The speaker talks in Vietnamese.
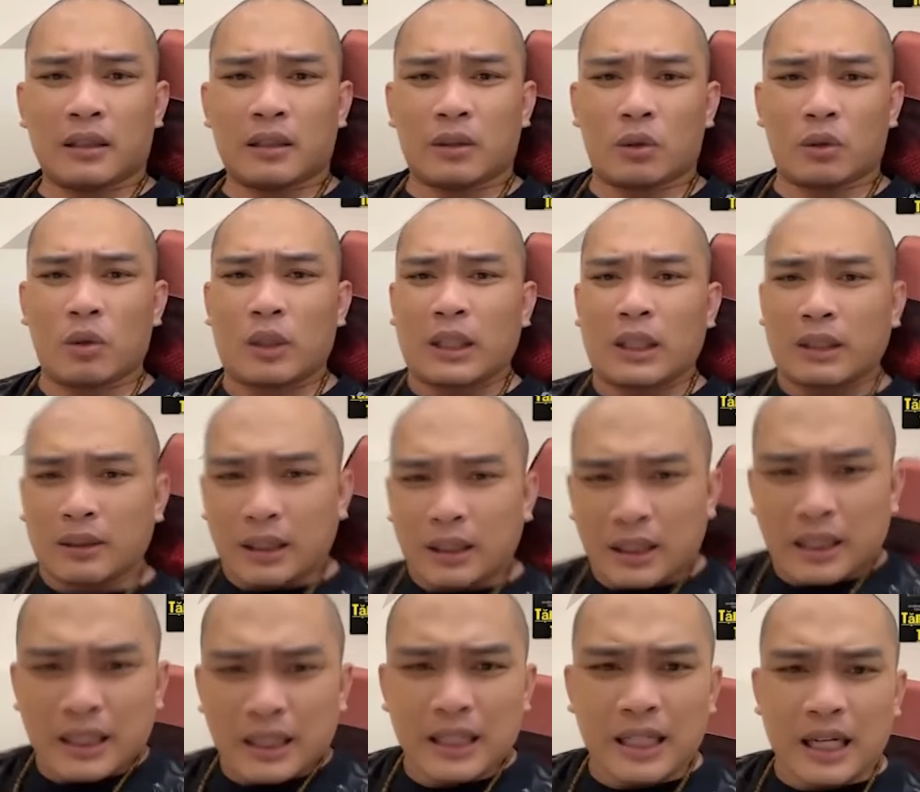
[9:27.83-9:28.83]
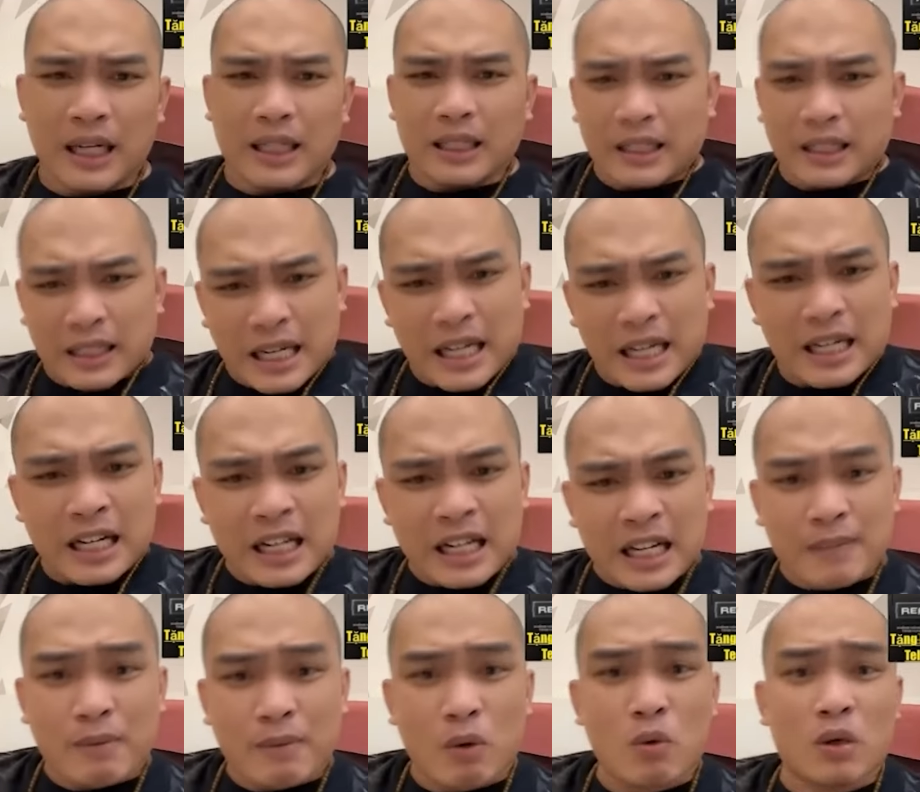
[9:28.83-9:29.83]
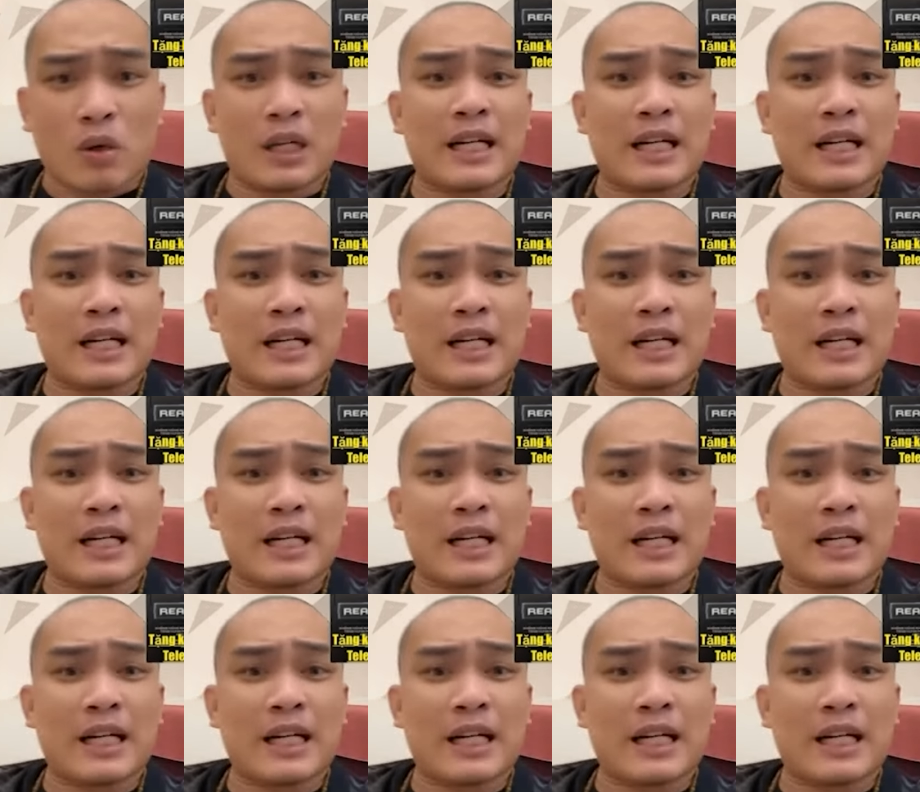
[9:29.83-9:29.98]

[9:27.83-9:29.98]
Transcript: đôi khi ta thấy là lấy lợi là làm là lấy máu của